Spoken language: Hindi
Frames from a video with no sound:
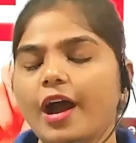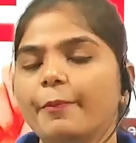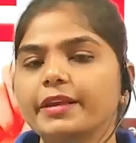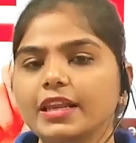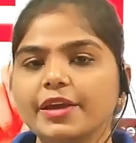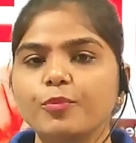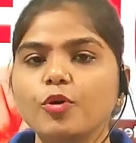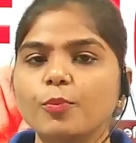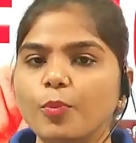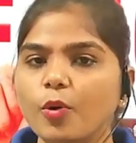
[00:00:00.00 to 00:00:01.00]
आपके लिए ये
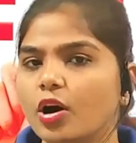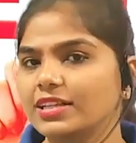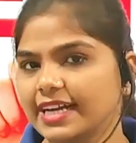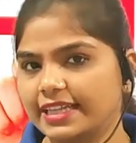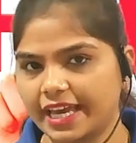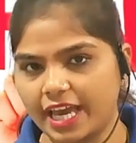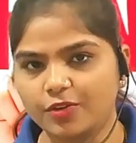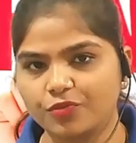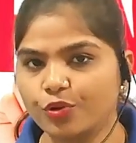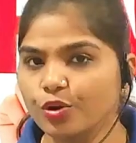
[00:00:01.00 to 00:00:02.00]
बुक बहुत ज़्यादा
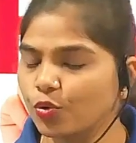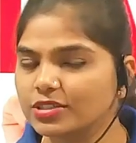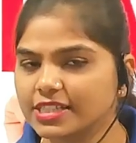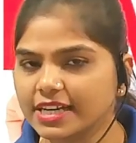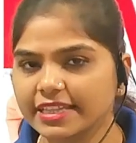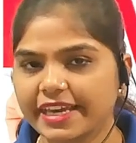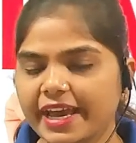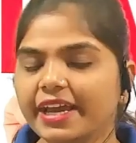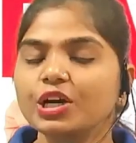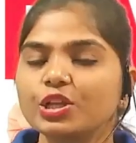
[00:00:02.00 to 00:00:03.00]
हेल्पफुल हो सकती सकती
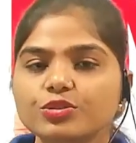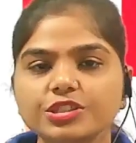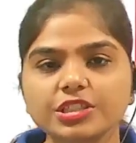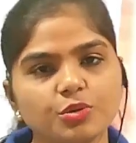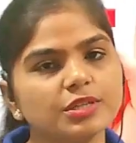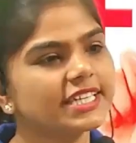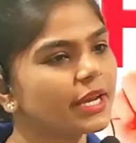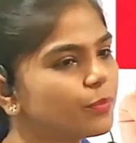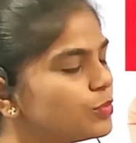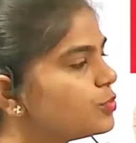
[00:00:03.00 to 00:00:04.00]
है तो ज़रूर
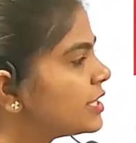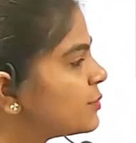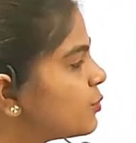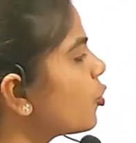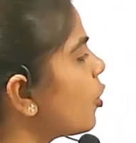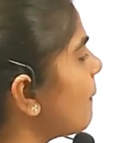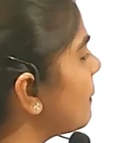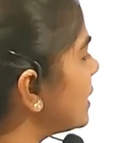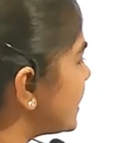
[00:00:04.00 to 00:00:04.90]
से इस बुक को आप